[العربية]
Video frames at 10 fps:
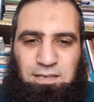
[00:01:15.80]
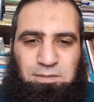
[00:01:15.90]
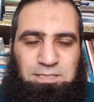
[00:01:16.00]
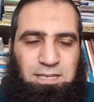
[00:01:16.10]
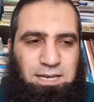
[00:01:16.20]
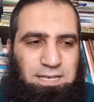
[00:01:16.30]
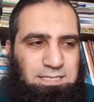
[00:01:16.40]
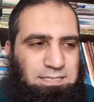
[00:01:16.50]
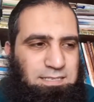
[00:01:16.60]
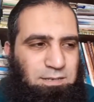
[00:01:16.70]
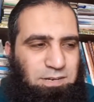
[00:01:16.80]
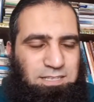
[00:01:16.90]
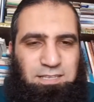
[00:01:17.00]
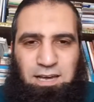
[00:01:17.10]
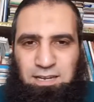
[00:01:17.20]
بس انا عايز
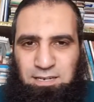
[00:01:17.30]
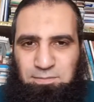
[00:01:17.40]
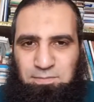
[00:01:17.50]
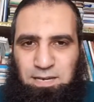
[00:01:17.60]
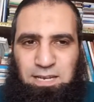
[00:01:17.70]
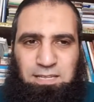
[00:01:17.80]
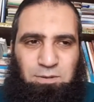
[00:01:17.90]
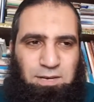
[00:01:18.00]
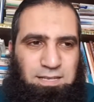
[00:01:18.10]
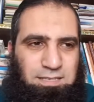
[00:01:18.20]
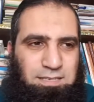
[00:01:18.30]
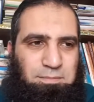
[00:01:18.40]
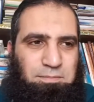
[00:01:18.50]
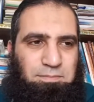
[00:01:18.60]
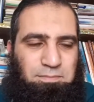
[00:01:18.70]
دلوقتي اتعلم انا
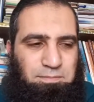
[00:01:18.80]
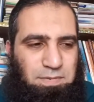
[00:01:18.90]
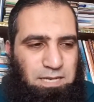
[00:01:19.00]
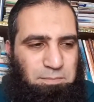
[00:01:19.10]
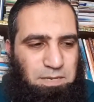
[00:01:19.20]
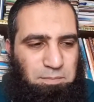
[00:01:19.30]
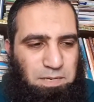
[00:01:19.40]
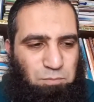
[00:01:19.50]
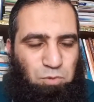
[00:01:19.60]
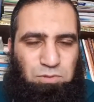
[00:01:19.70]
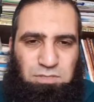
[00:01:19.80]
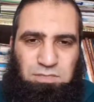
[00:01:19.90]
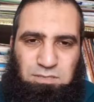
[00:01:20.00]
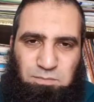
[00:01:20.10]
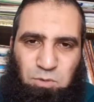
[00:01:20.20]
دلوقتي ب ب
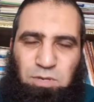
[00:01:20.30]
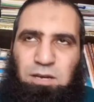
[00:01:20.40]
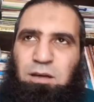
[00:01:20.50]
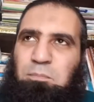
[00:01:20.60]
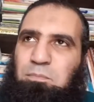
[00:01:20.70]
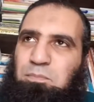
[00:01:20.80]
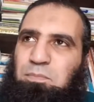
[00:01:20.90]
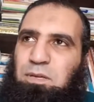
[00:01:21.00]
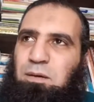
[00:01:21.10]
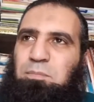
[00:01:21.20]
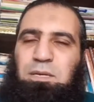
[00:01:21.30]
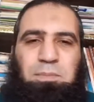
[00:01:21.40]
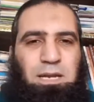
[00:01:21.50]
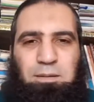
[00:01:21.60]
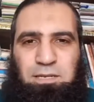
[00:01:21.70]
بموت بقول يا رب يا رب
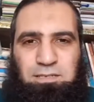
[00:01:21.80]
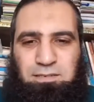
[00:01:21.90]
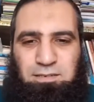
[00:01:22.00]
اقبل عملي